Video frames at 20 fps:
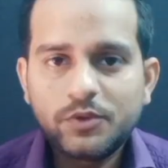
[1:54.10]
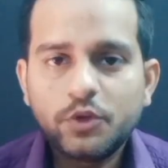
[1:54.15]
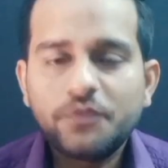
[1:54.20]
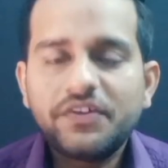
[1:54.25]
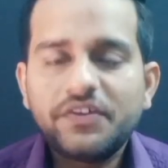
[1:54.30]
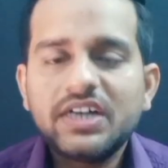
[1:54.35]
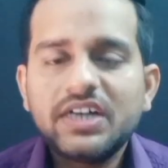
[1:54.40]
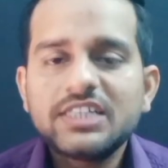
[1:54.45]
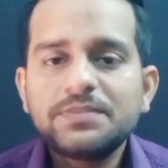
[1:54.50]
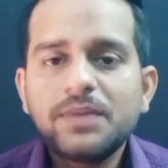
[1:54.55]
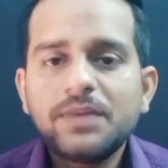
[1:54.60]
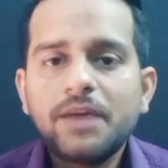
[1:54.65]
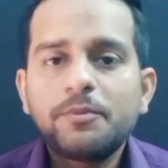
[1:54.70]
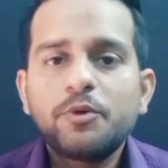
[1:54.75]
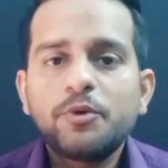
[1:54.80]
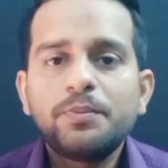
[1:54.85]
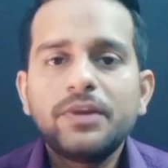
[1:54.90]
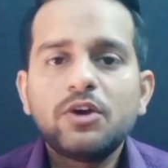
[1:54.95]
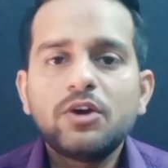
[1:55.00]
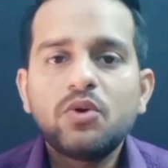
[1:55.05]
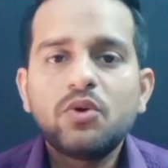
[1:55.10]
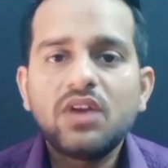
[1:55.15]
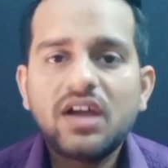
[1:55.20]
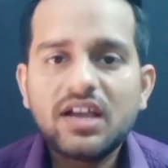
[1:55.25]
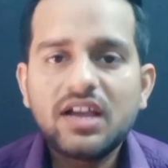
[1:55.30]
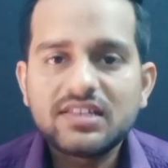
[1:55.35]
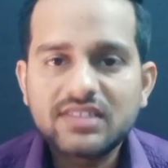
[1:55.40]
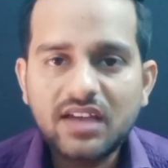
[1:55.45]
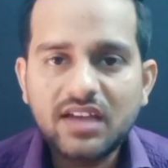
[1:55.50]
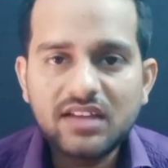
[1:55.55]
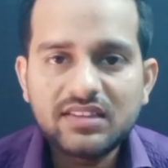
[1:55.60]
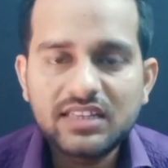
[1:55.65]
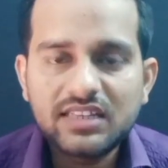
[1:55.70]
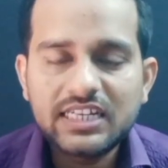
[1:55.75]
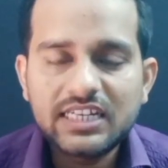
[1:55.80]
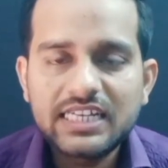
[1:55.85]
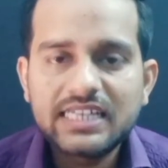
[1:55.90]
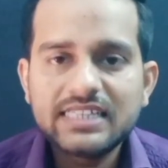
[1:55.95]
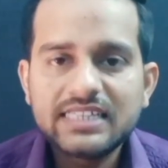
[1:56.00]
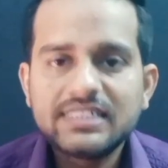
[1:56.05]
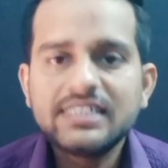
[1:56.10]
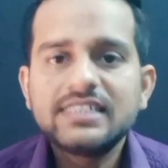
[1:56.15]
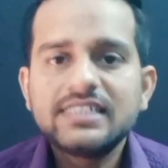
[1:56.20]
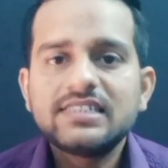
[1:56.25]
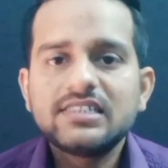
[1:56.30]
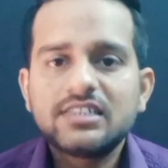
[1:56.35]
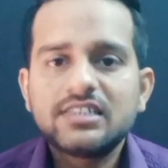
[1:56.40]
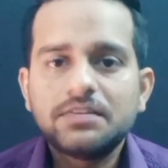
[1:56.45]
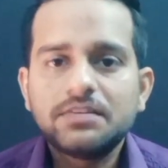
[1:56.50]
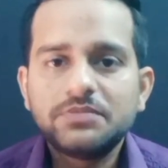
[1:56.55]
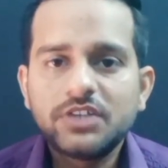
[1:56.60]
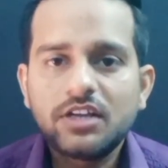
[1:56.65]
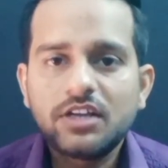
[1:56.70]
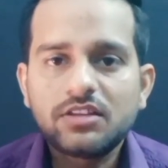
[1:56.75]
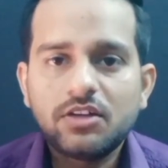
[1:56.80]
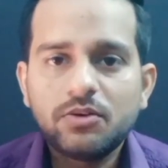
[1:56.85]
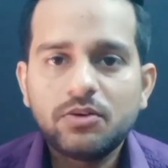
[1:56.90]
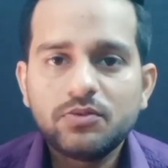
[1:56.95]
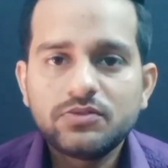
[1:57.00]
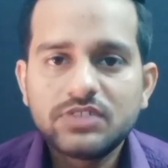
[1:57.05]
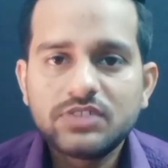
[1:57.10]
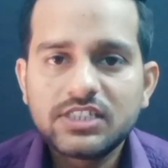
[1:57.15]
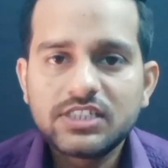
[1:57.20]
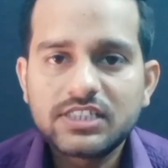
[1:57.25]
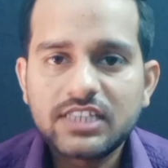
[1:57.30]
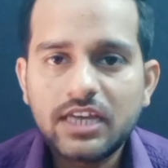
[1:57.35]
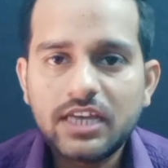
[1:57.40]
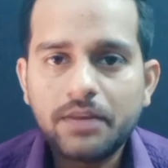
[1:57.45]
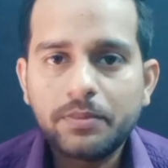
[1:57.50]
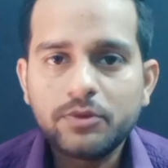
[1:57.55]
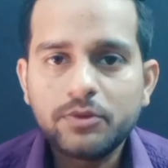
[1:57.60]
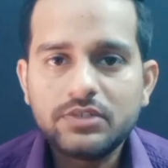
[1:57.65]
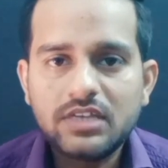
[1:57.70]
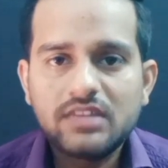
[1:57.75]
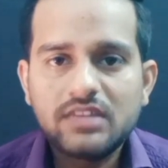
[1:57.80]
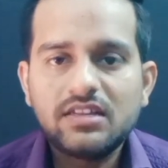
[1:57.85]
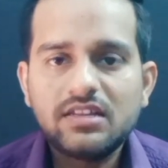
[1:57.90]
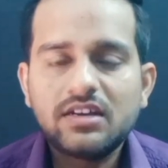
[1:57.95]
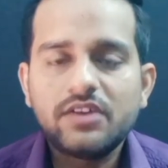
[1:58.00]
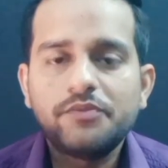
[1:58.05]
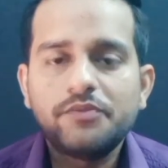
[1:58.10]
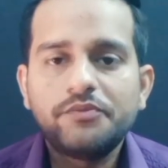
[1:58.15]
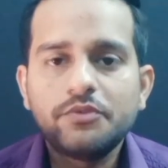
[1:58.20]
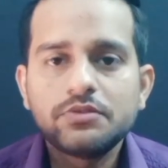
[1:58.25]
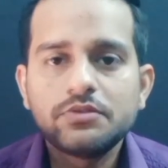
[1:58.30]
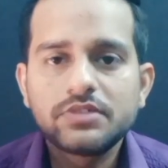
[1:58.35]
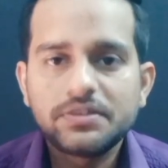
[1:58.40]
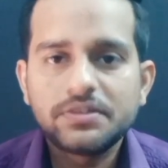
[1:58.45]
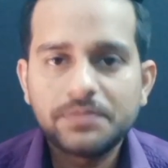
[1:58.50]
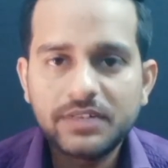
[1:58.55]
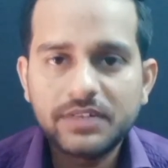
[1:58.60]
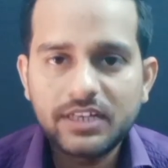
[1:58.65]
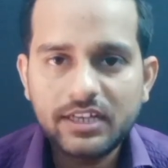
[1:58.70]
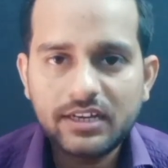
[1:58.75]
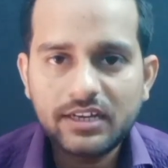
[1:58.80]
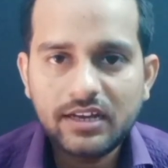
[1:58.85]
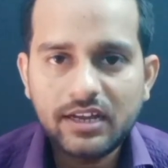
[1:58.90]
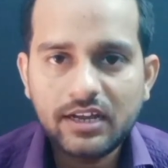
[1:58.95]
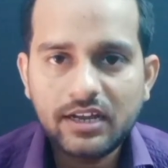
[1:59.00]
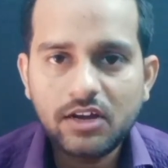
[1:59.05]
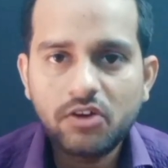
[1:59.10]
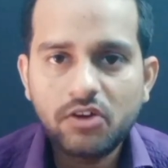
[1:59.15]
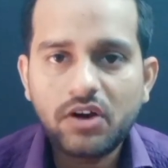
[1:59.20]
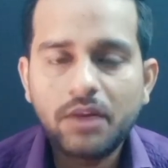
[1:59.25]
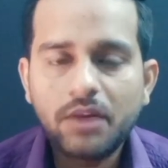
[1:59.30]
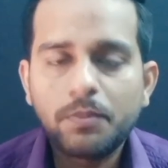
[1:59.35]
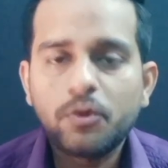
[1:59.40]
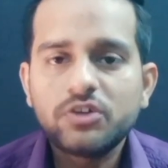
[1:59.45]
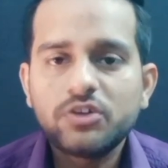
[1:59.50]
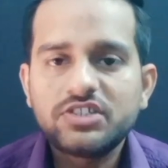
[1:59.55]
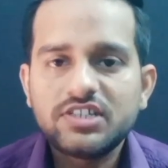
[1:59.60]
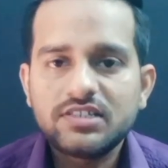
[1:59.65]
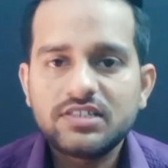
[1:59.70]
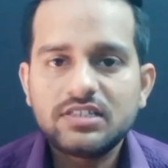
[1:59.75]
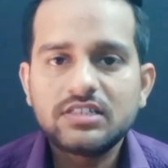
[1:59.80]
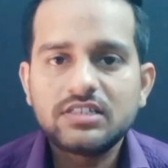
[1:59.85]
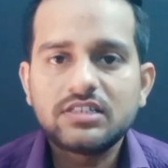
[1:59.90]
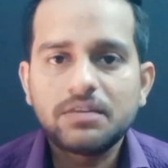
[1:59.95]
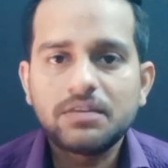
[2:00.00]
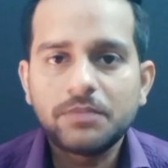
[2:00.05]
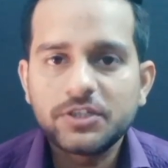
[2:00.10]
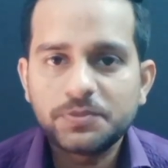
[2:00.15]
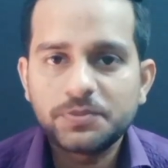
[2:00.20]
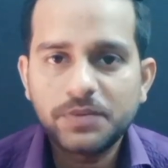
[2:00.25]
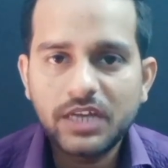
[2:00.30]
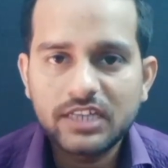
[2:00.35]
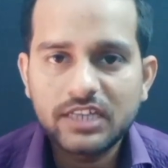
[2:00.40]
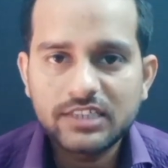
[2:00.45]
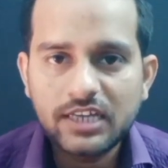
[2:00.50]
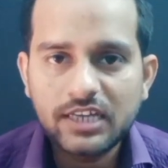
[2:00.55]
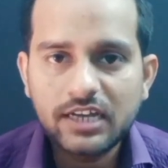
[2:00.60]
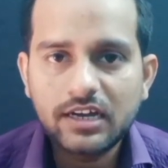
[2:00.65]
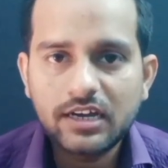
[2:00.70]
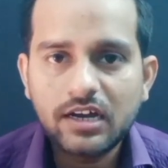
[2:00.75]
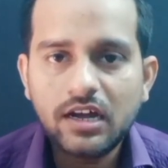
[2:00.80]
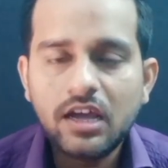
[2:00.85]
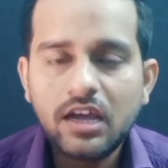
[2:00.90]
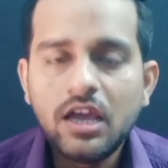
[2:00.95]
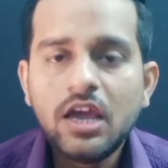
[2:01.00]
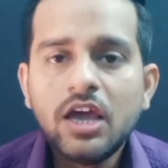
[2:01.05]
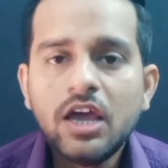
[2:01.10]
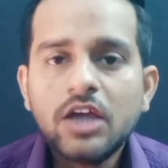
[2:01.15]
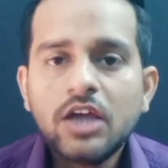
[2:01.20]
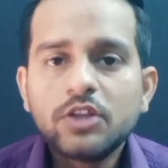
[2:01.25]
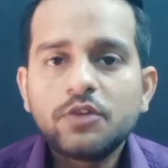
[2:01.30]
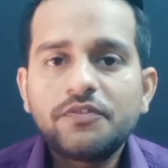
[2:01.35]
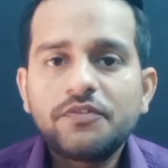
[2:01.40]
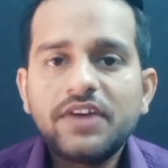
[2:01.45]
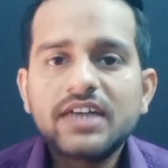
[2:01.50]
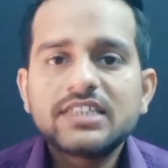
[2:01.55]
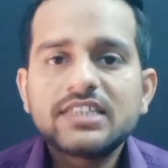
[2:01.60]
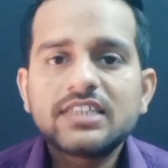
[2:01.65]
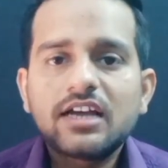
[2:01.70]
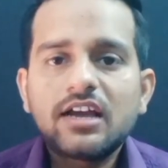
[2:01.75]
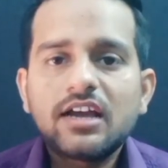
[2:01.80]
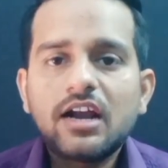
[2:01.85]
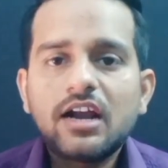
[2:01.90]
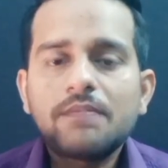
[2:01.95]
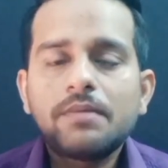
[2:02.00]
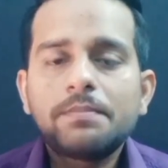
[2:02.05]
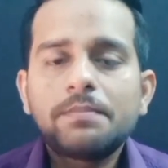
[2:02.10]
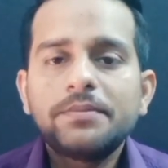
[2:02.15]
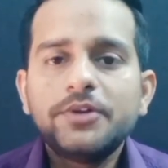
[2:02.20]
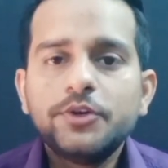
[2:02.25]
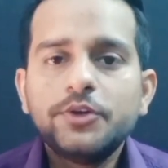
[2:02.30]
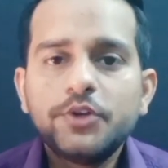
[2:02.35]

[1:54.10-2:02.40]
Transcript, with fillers: तो फ्रेंड्स मैं आपको बिल्कुल आसान तरीके से इसे समझाता हूँ जिससे आपको ज़्यादा कन्फ्यूज़न भी नहीं रहेगा और आपको अच्छे से समझ भी आ जाएगा तो फ्रेंड्स अगर आप अपनी